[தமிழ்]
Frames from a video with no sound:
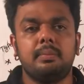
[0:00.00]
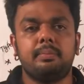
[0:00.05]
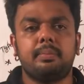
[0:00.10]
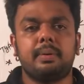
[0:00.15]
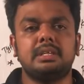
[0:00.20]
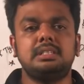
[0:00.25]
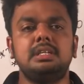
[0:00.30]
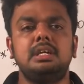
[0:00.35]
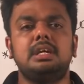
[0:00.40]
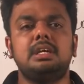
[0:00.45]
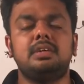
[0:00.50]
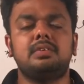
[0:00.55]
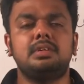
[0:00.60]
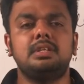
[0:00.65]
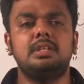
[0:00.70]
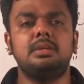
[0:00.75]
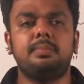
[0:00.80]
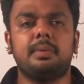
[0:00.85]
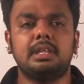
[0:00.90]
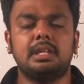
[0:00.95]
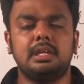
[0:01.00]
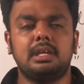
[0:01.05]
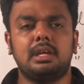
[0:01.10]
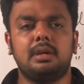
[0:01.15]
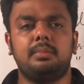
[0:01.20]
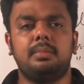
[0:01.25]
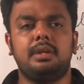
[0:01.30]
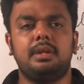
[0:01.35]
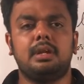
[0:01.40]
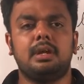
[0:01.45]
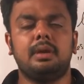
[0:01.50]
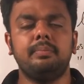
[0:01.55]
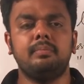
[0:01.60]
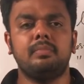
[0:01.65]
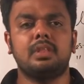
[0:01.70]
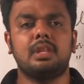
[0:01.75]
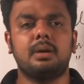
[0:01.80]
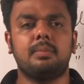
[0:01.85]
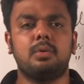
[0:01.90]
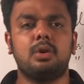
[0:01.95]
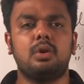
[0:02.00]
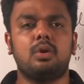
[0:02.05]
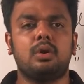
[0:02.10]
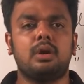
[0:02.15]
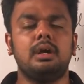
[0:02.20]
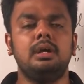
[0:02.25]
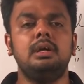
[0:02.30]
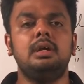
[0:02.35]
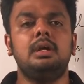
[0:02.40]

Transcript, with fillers: ப்ரெசிடெண்ட் வந்து பார்த்தீங்க அப்படின்னா நம்மளோட